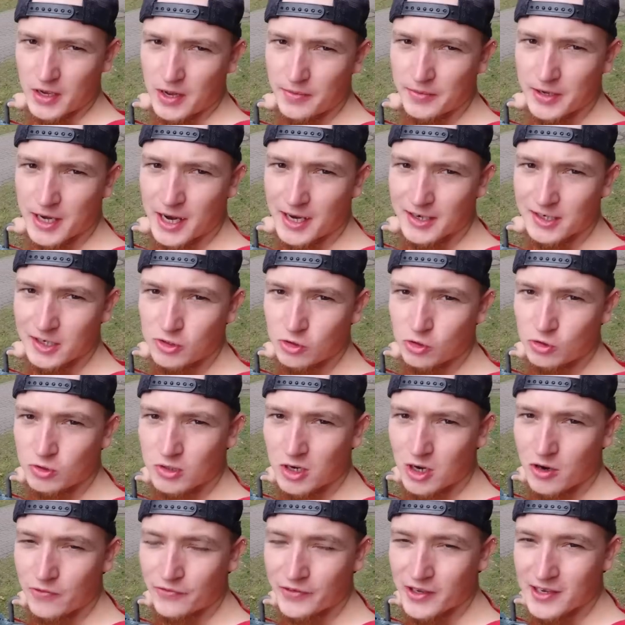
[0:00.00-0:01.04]
Wir haben gerade
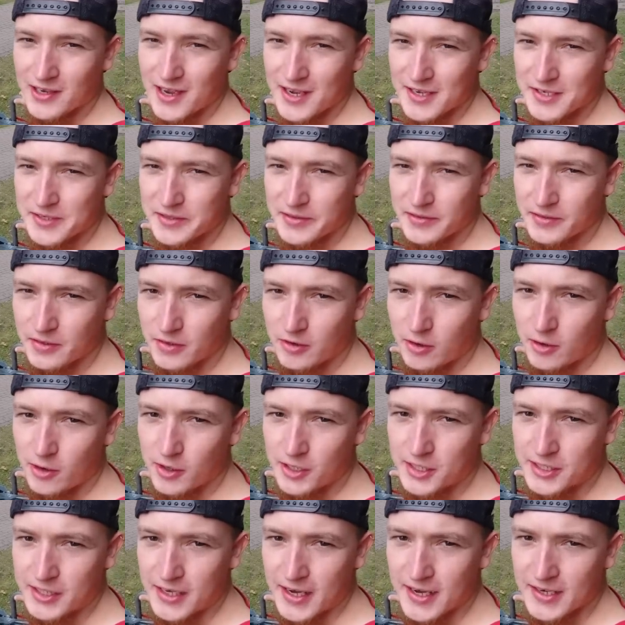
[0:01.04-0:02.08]
Döner aufgegessen
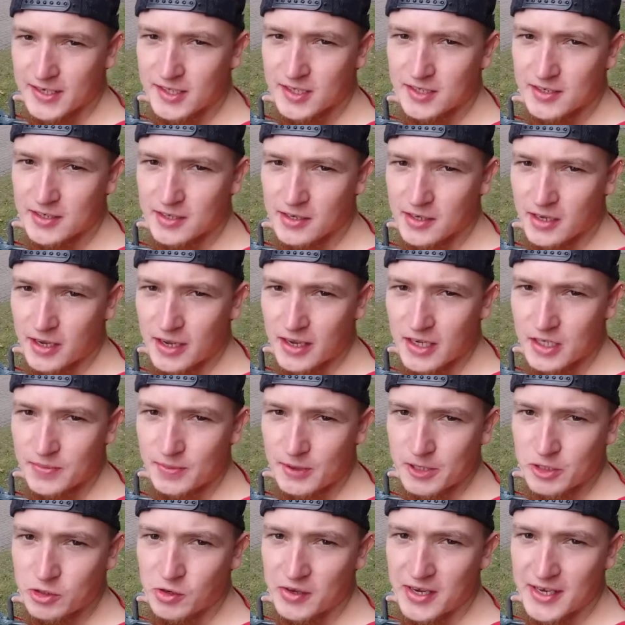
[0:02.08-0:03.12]
und jetzt äh,
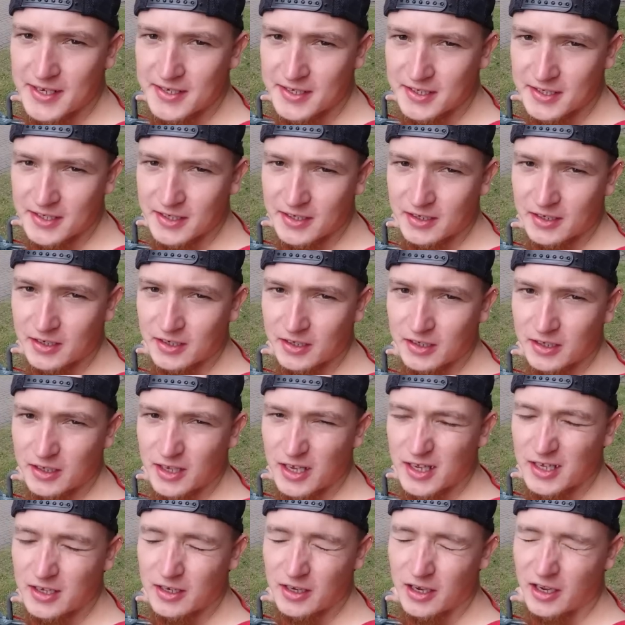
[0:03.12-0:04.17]
erstmal zu Edeka
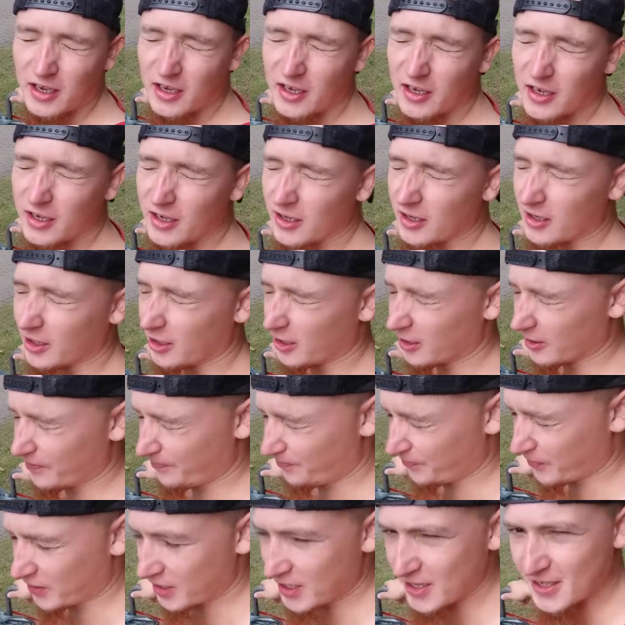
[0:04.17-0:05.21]
äh,
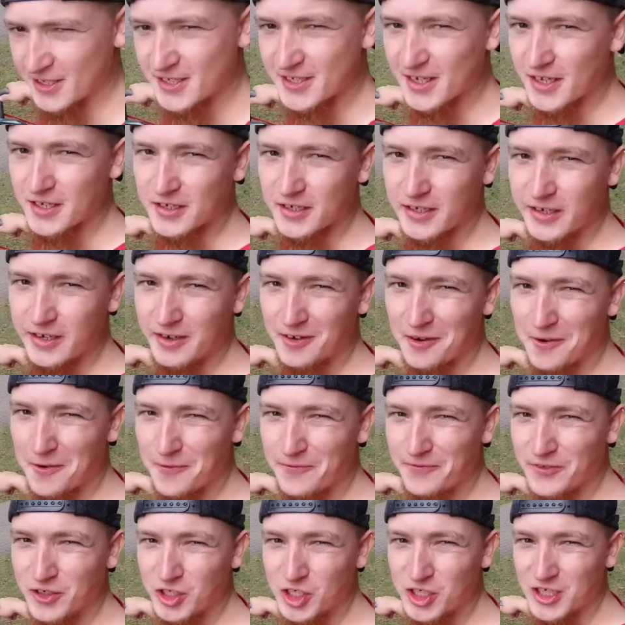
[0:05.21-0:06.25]
E-Center
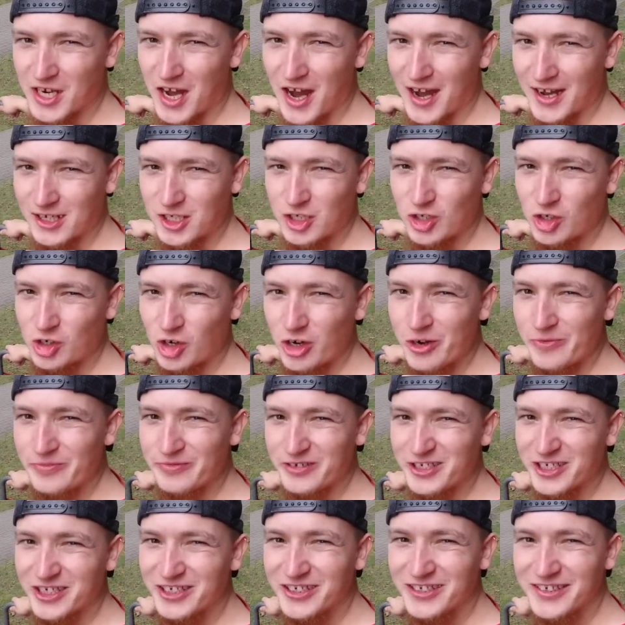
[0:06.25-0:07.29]
hinlaufen, Start
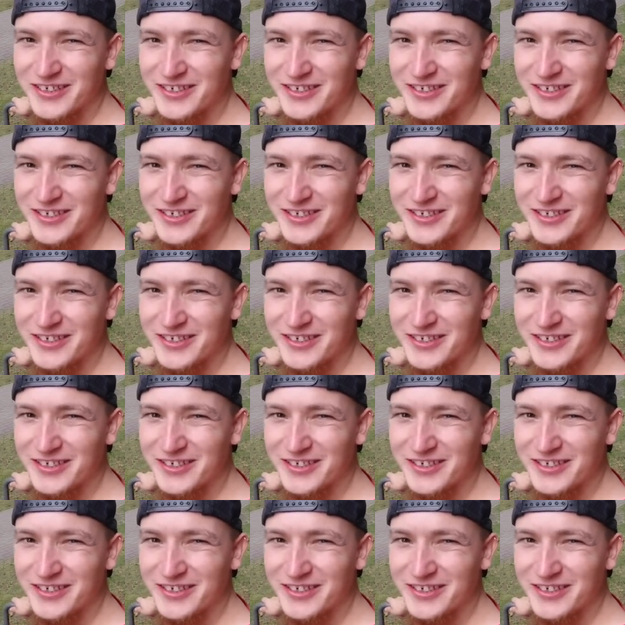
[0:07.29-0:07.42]
kommt.